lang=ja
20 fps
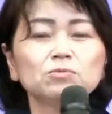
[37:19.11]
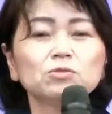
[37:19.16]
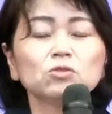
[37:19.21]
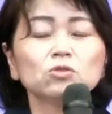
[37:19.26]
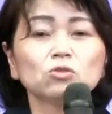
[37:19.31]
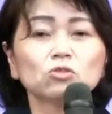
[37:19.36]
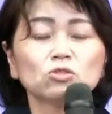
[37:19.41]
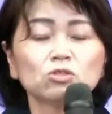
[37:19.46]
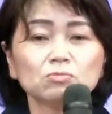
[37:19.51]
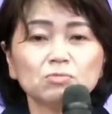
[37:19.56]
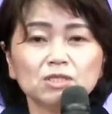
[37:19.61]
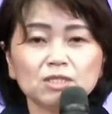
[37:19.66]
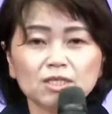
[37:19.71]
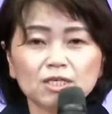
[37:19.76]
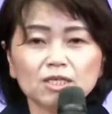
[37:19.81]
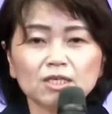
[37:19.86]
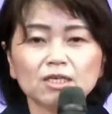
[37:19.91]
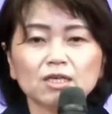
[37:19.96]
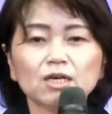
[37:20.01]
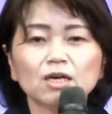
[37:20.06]
分の罪
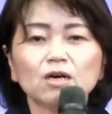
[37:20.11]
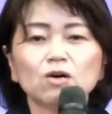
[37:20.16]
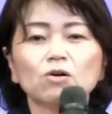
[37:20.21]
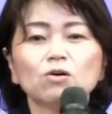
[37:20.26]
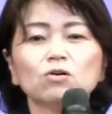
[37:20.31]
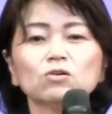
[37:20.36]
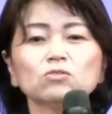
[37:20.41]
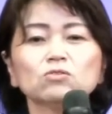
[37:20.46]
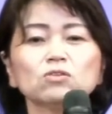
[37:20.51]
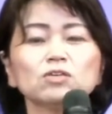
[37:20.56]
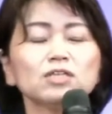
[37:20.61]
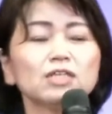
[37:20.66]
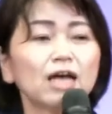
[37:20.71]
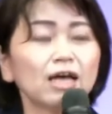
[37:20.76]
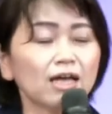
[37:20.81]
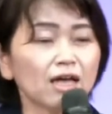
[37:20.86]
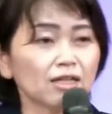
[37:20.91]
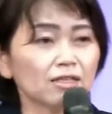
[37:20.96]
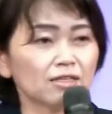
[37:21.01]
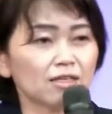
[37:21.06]
に本当に
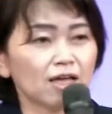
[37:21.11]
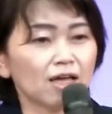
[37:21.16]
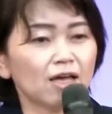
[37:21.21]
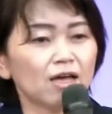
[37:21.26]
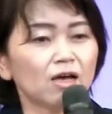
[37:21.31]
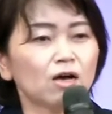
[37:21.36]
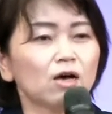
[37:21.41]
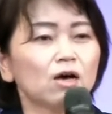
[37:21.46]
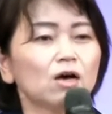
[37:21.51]
悩んで